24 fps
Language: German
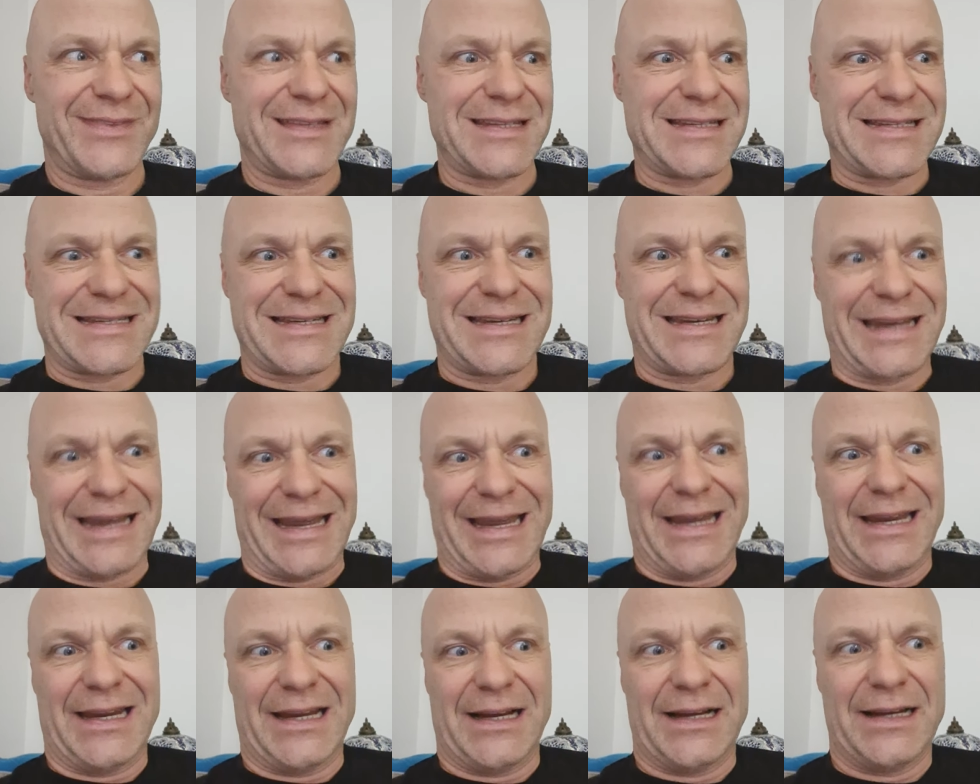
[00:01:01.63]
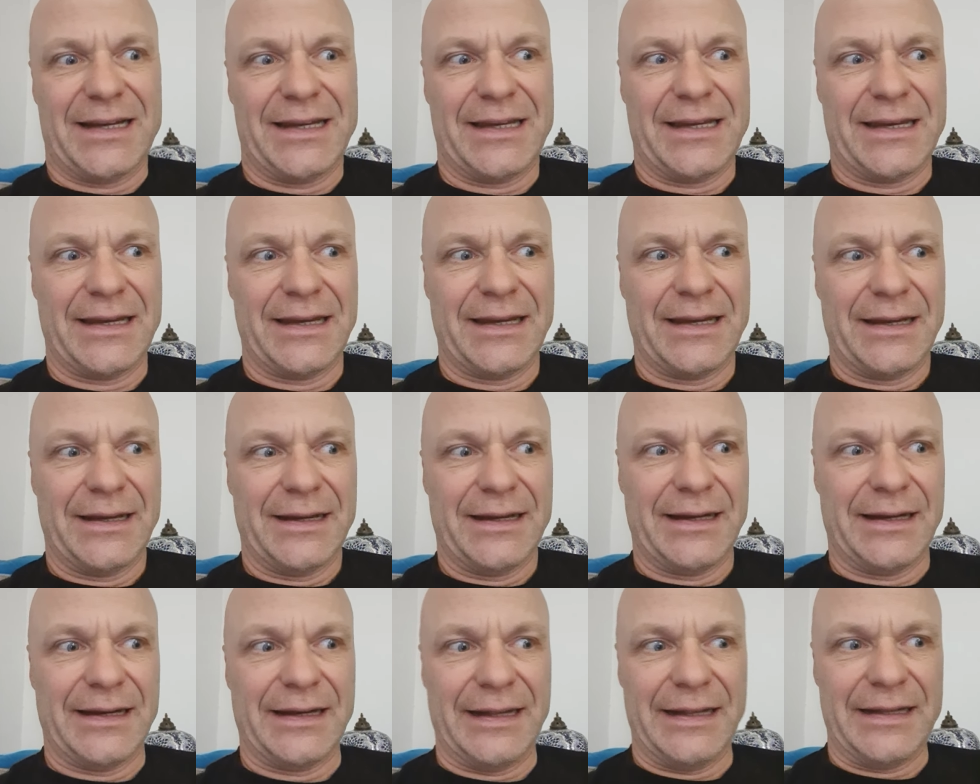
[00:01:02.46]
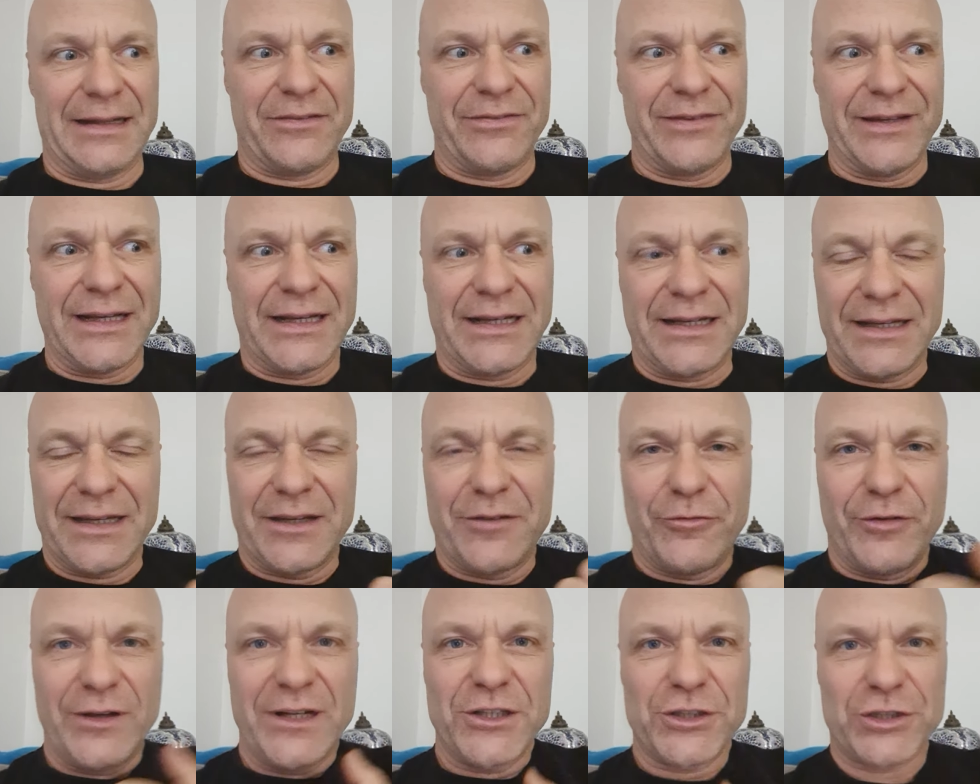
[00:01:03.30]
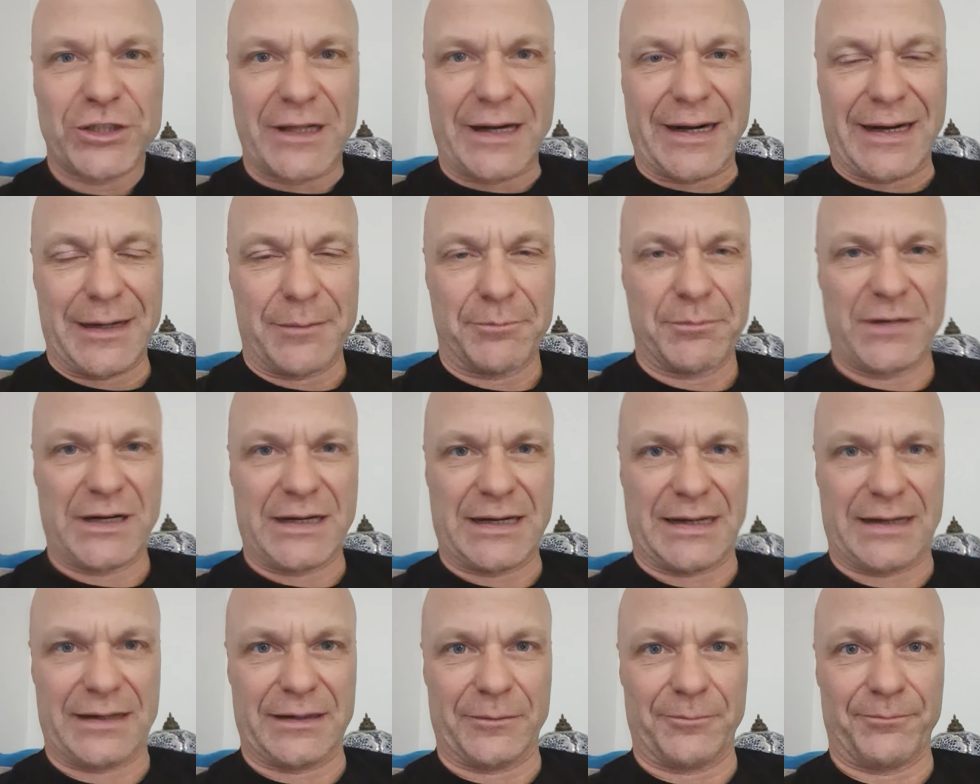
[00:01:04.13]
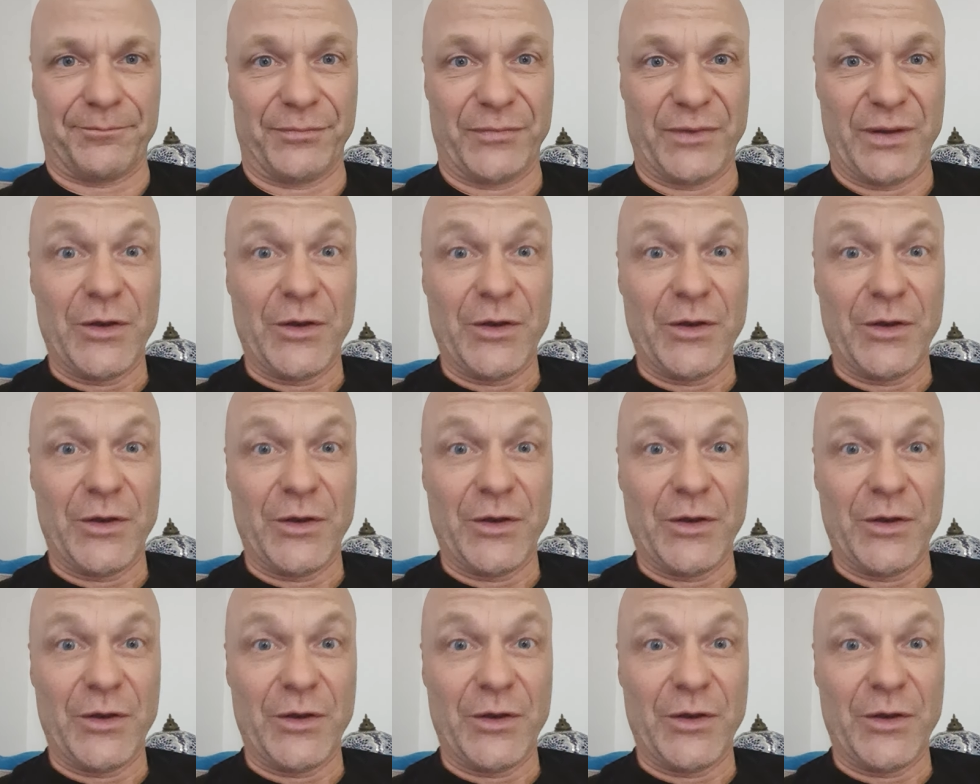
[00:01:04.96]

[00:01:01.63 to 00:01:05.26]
dass ich eigentlich nicht wirklich viel schreiben kann.